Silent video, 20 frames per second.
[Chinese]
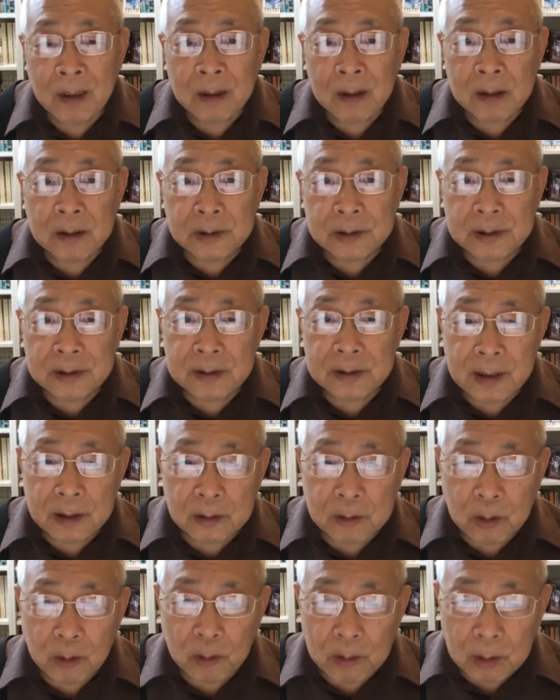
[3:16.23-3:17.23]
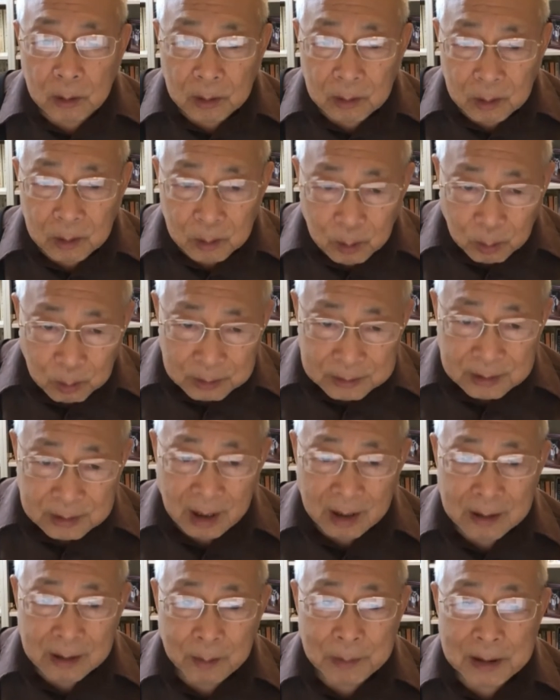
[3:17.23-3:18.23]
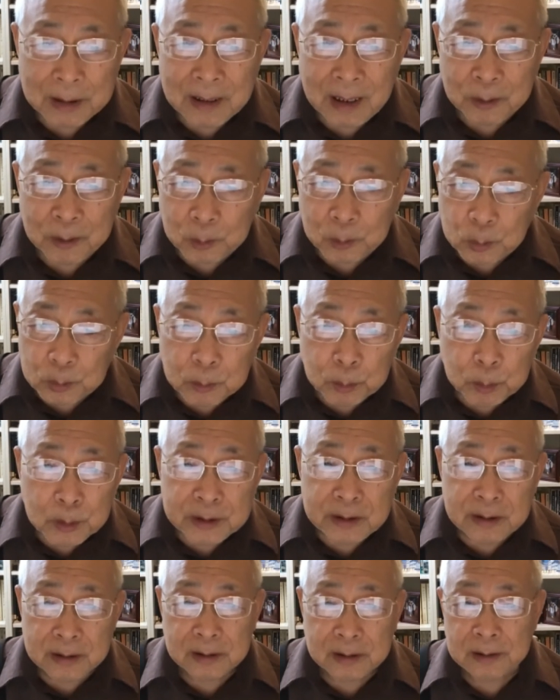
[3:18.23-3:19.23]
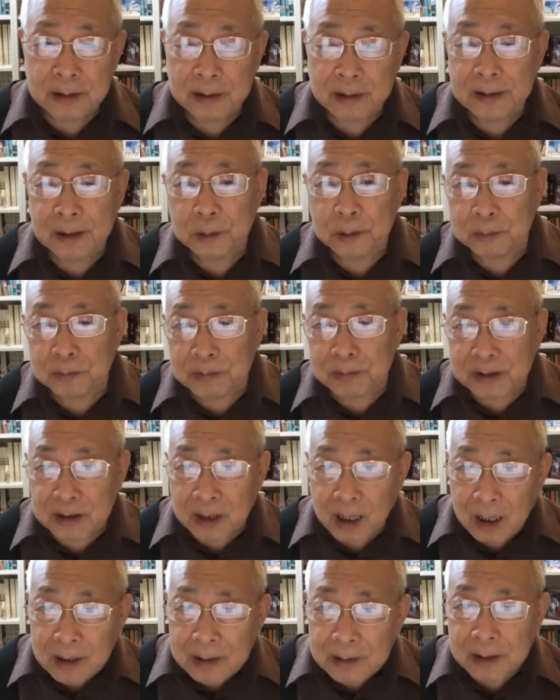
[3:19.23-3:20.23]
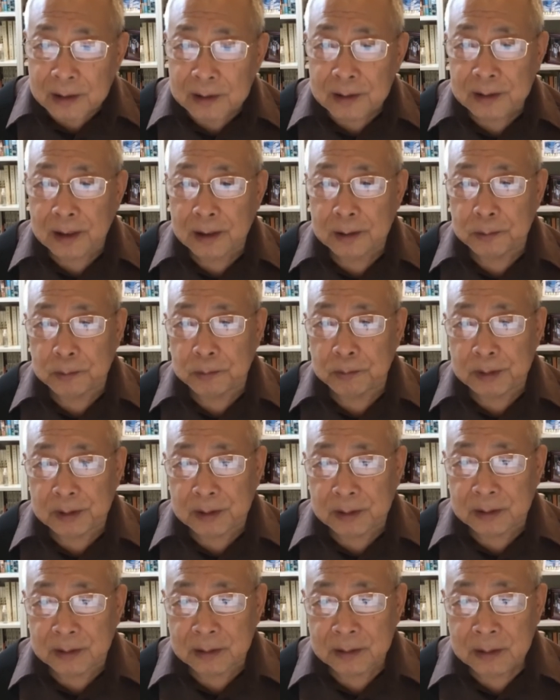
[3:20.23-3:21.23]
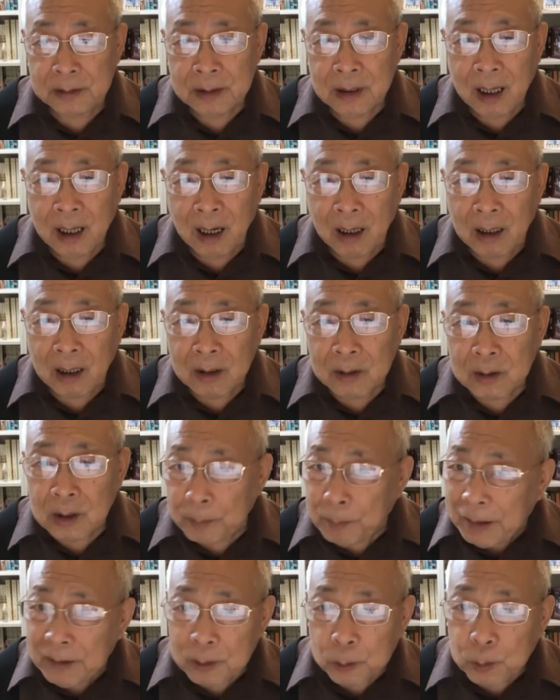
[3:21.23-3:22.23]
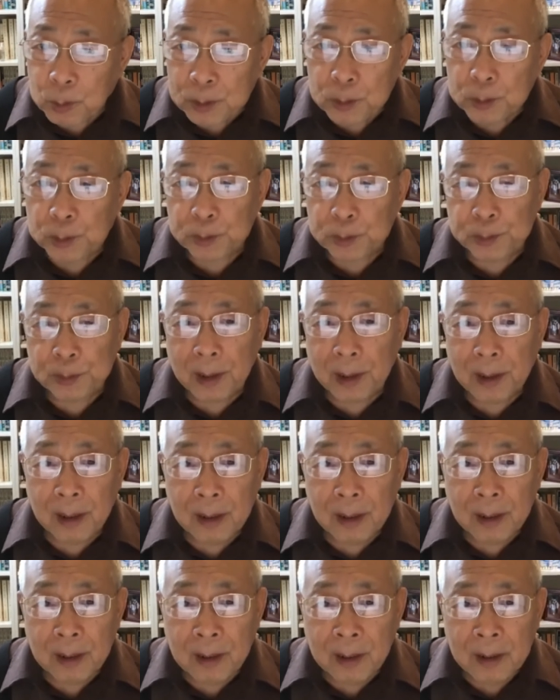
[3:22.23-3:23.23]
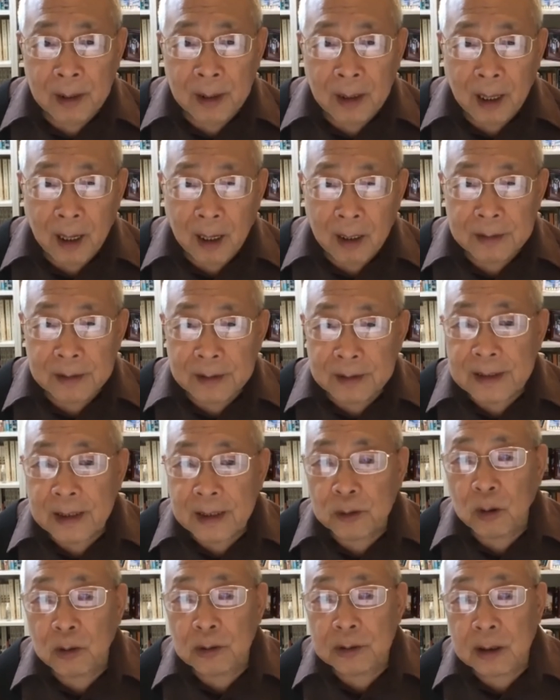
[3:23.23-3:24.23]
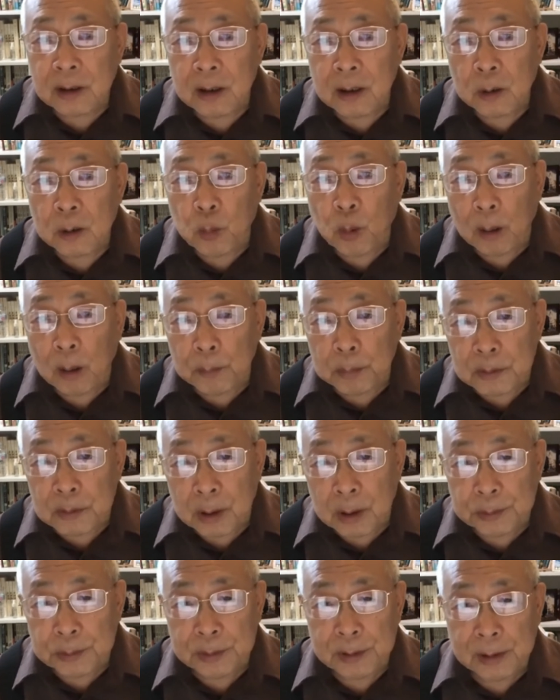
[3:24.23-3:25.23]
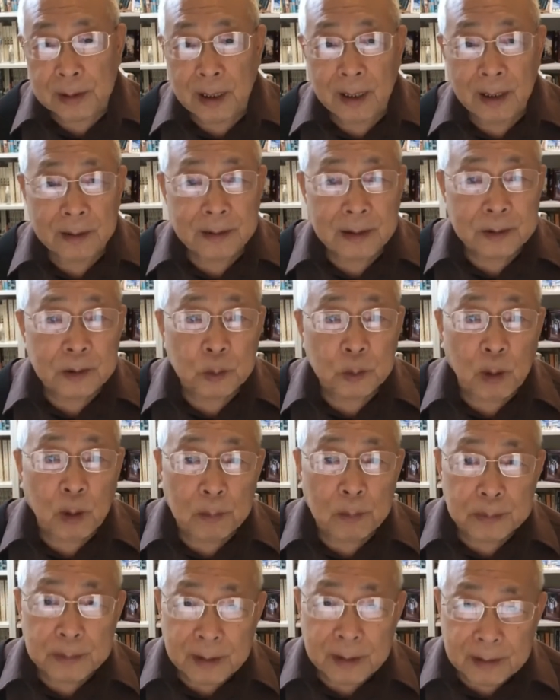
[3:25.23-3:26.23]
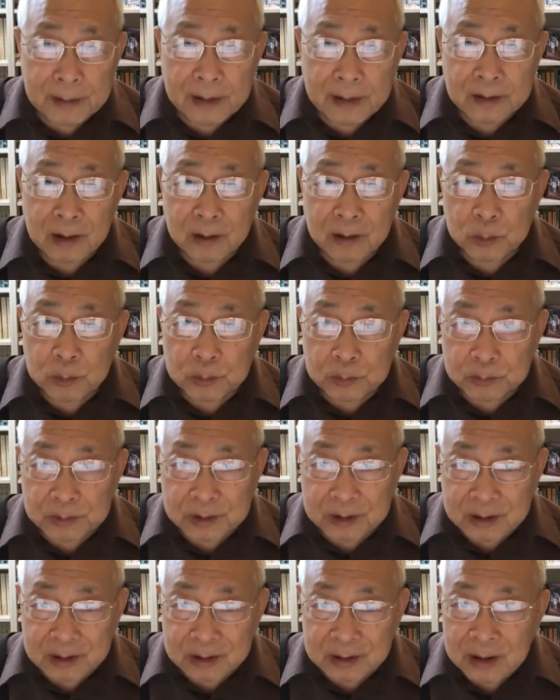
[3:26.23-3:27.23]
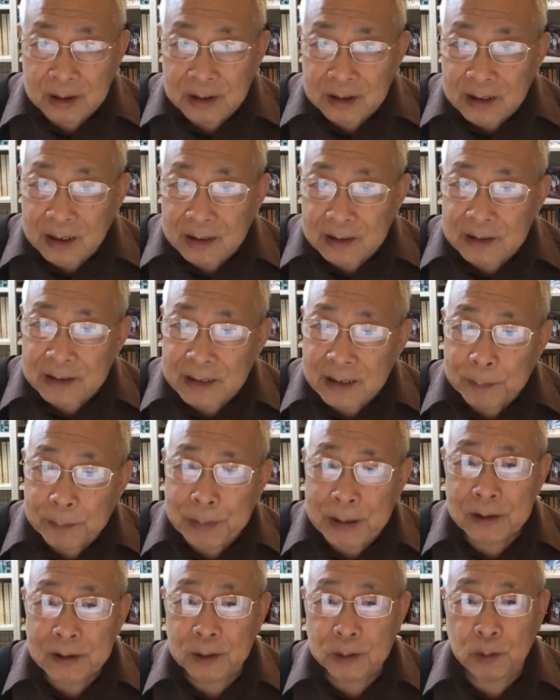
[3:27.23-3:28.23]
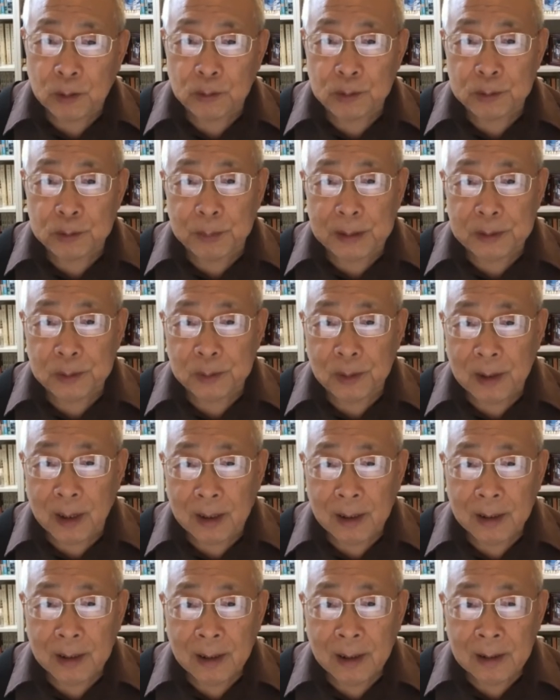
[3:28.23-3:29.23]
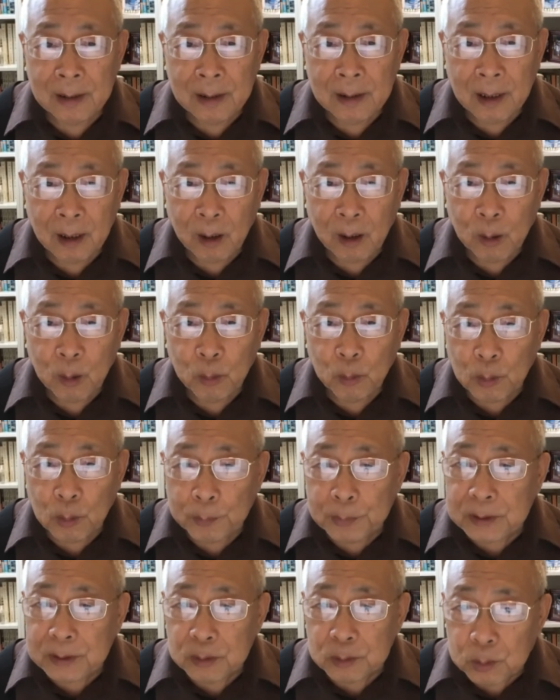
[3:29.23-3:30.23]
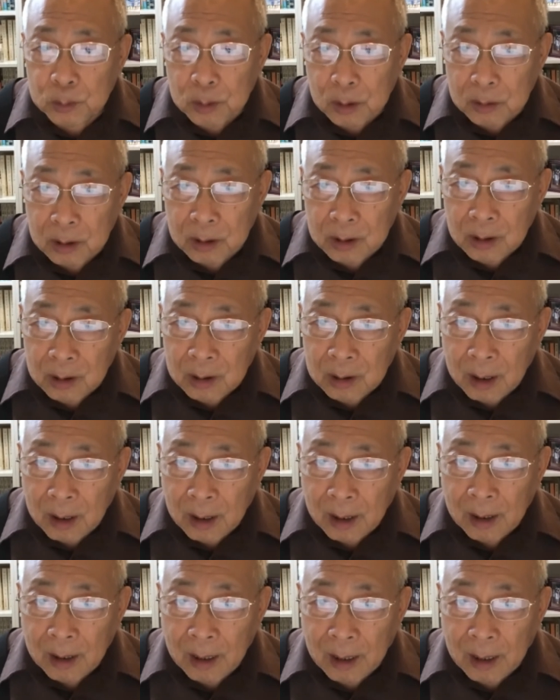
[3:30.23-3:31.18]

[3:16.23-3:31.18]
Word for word: 可现在到了奥斯卡上面，你看都是墨西哥人在主持，黑人在主持，啊，这个白人退出去了，啊，你再到这个广播上去看，那些广播电台上的主持，一个也变成少数民族了，啊，我不是说有